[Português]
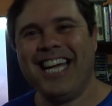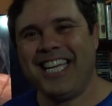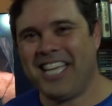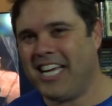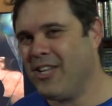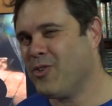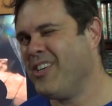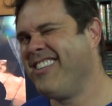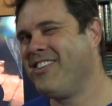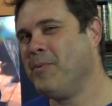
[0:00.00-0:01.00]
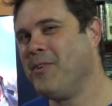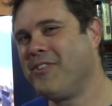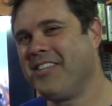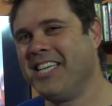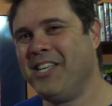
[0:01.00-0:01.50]
Ele tem aquele sorrisinho meio
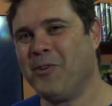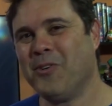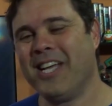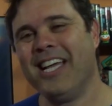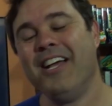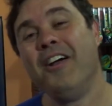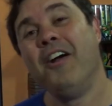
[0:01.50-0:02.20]
cínico, né?